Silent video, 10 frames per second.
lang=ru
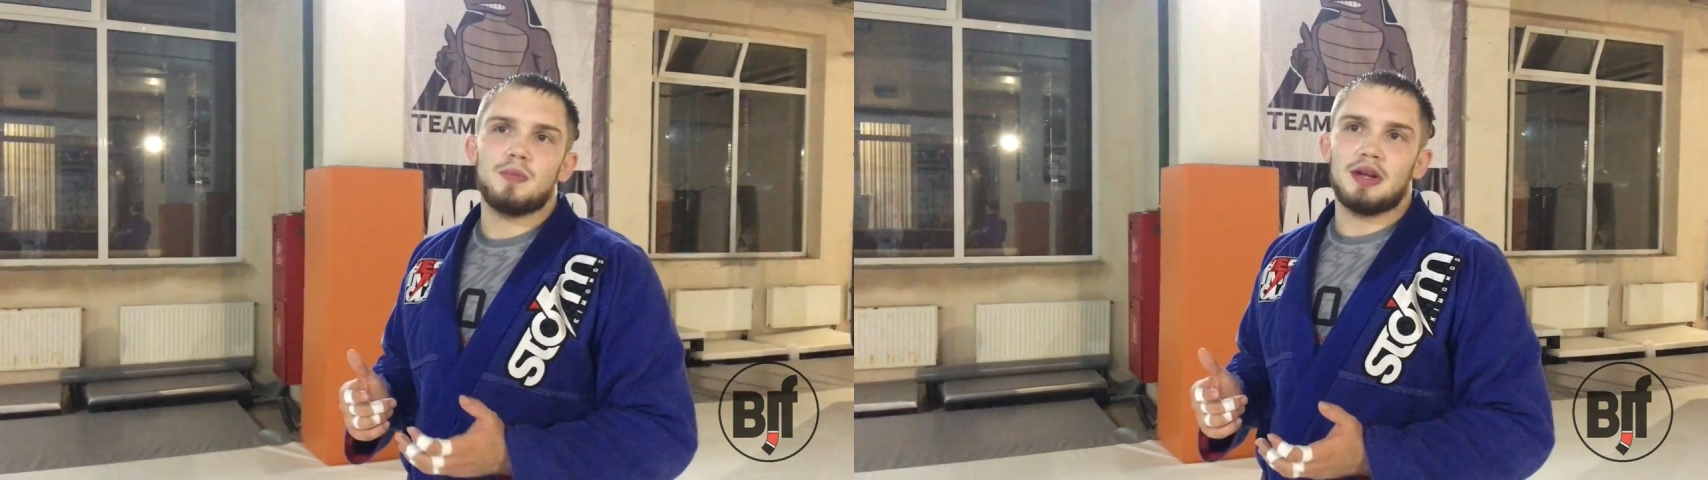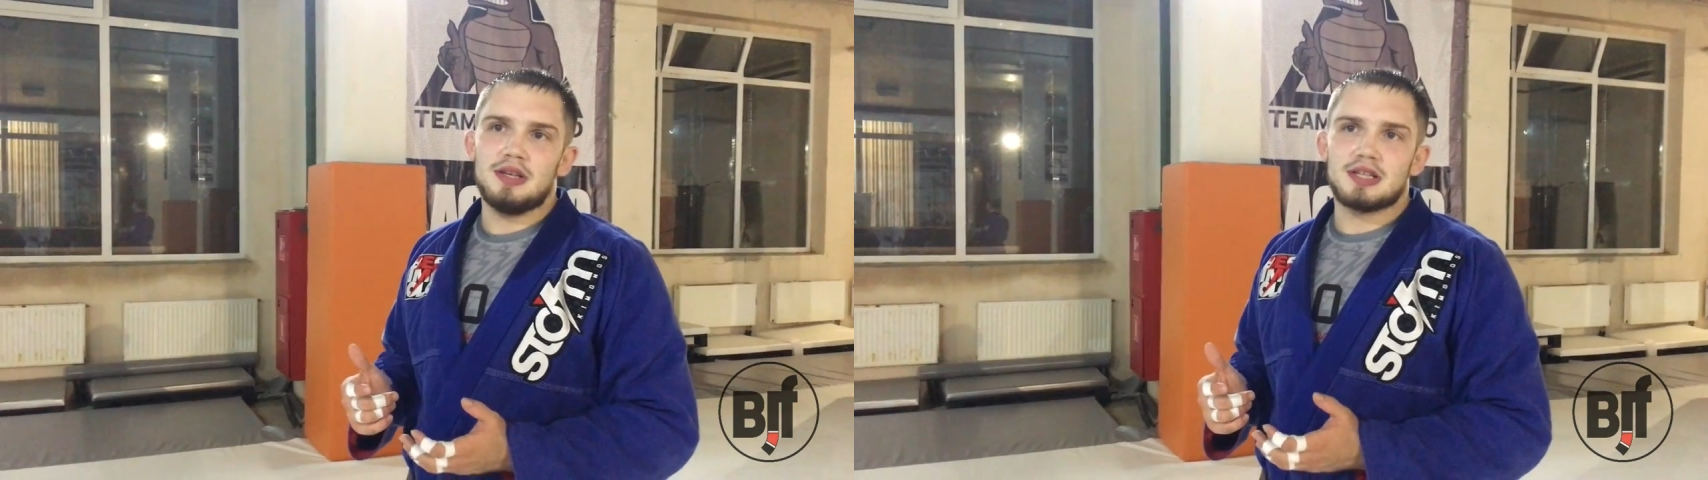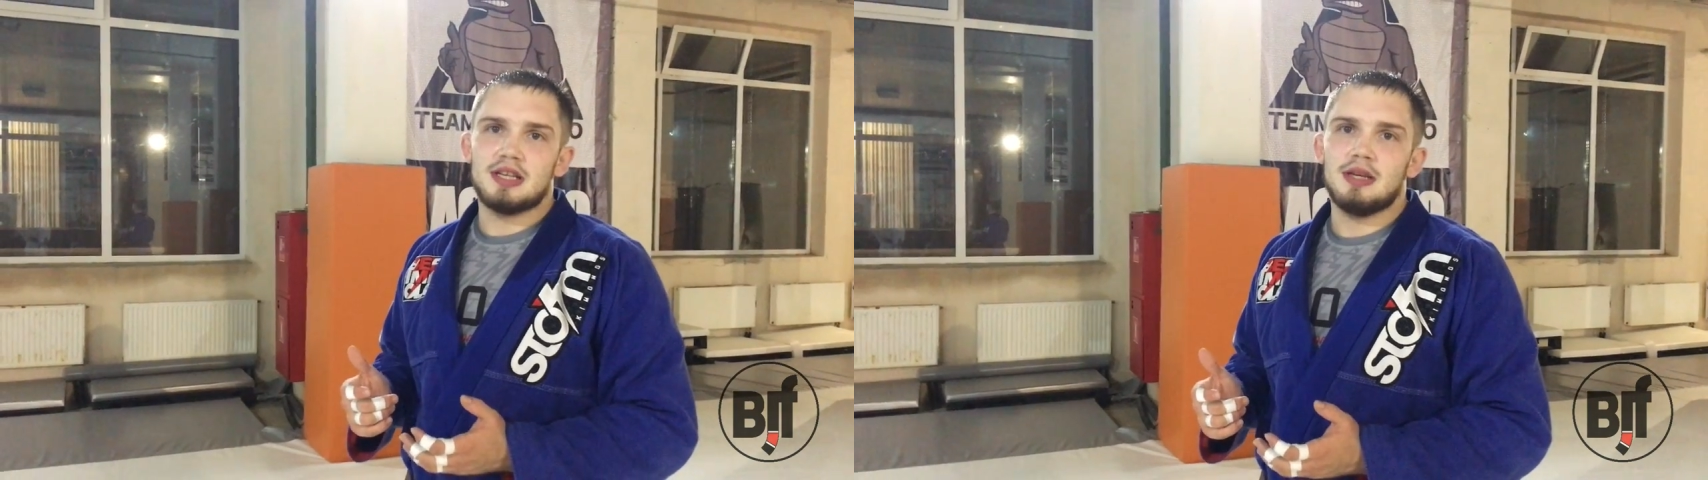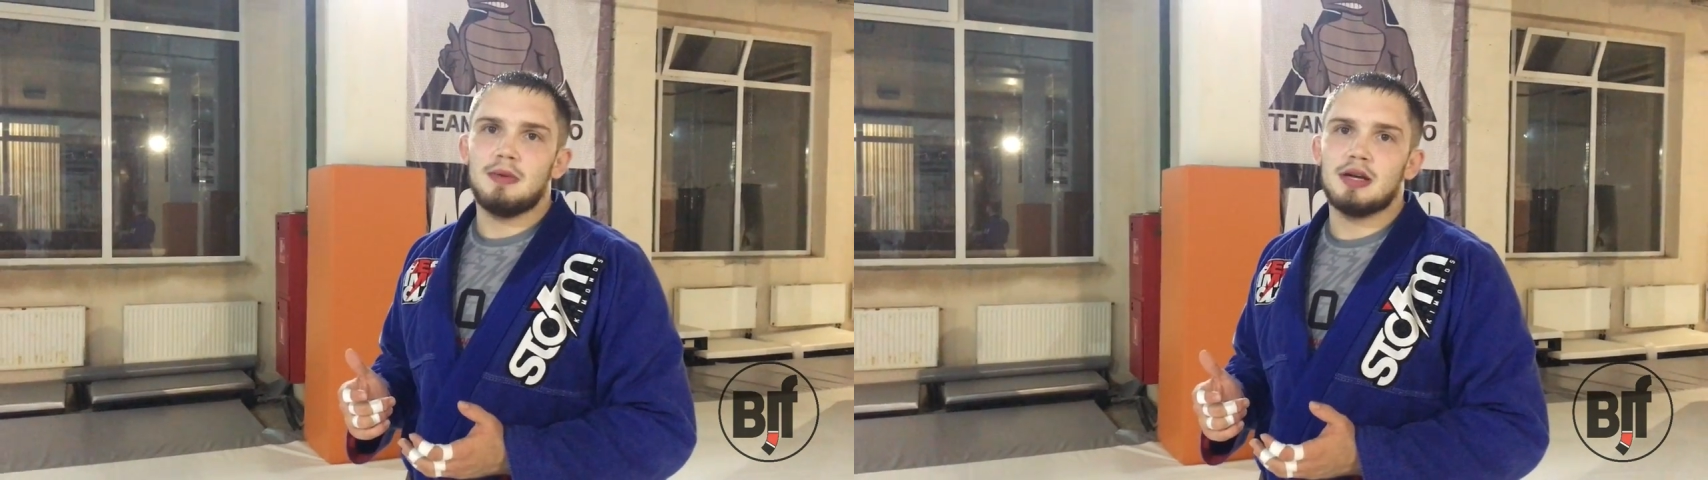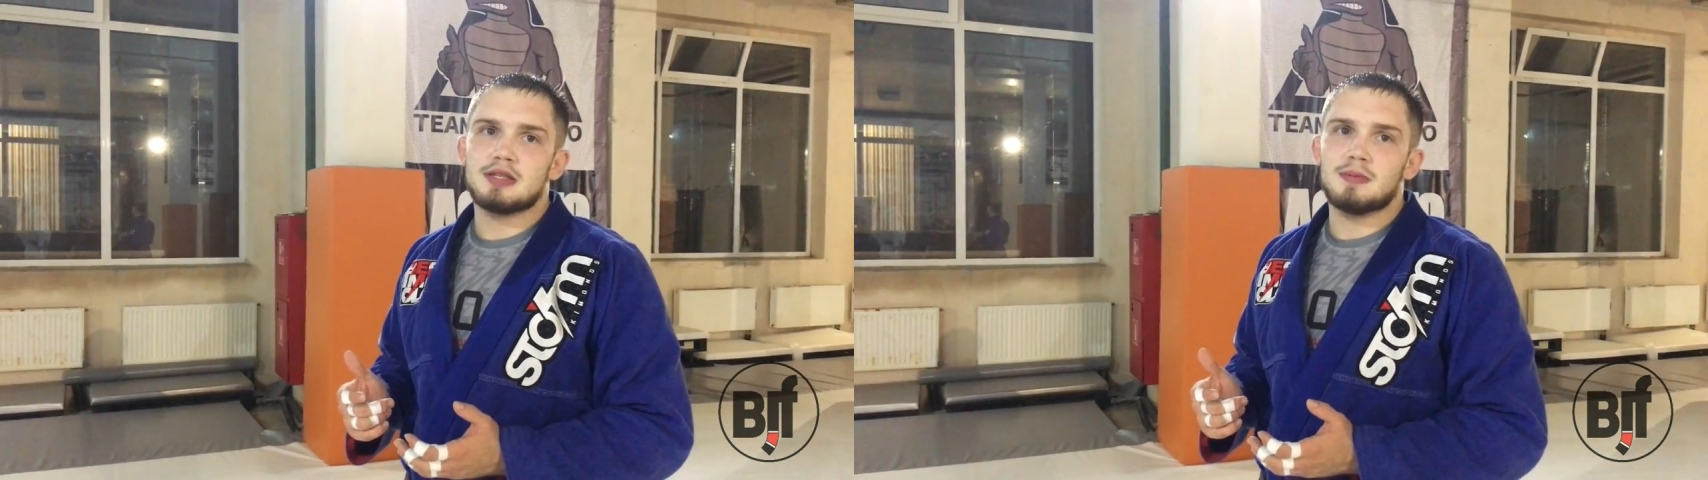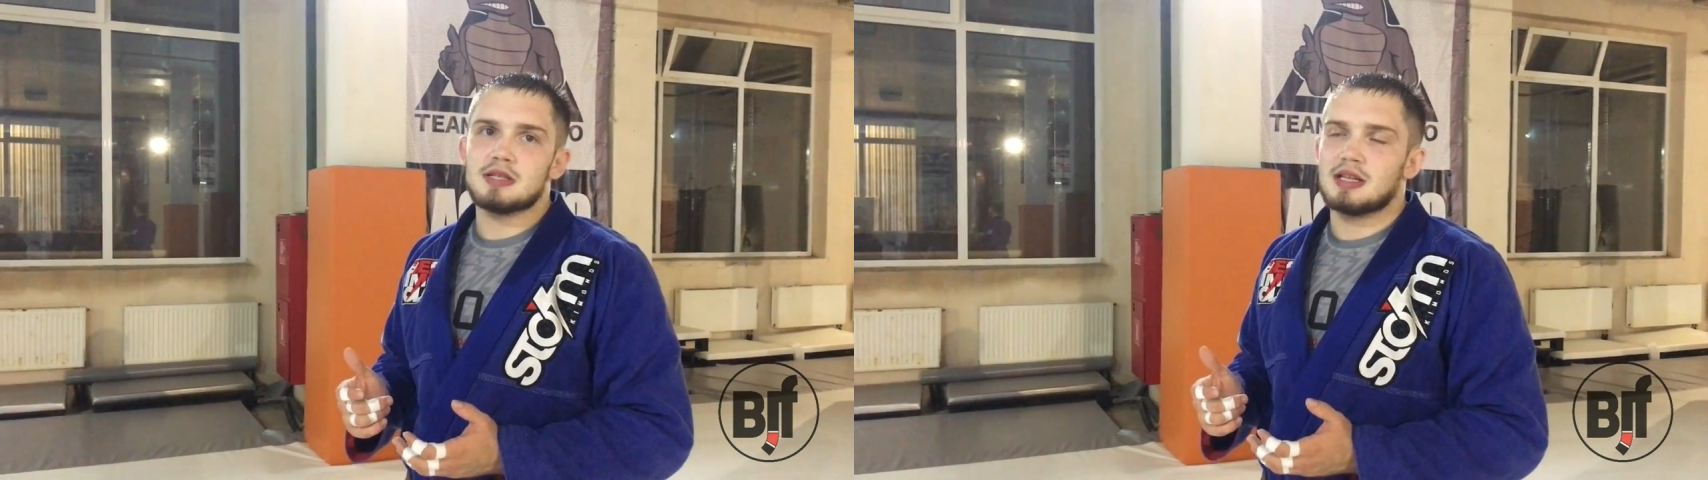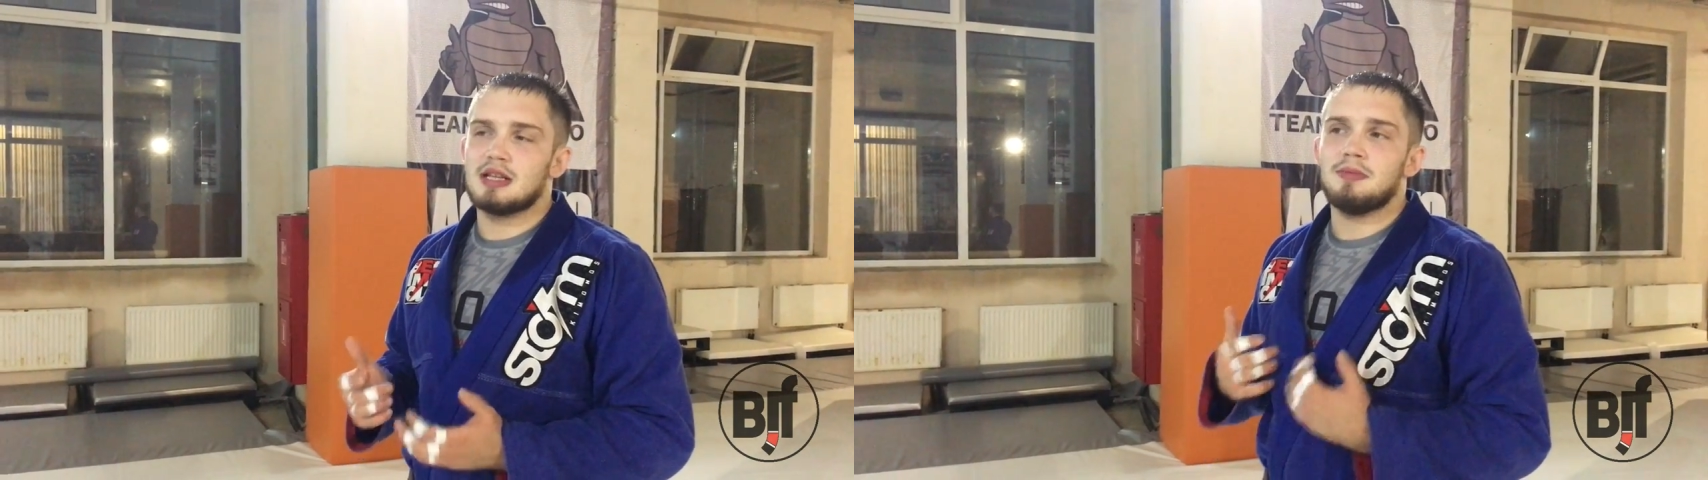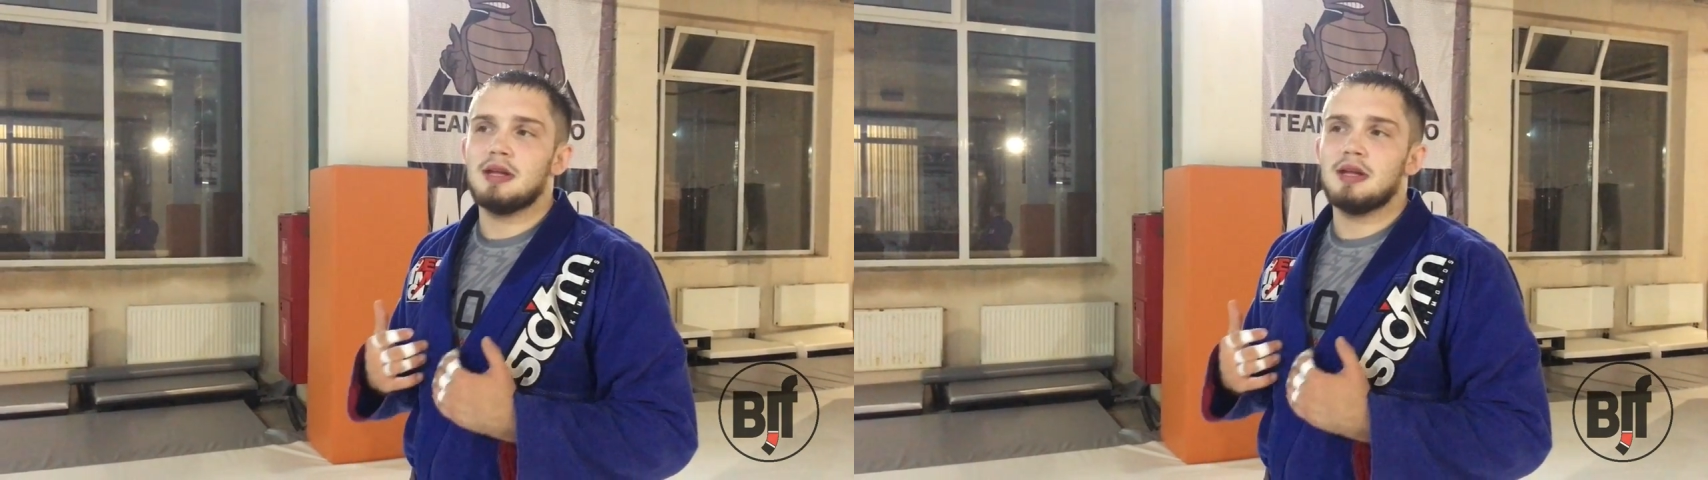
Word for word: супер низко не имеет смысла для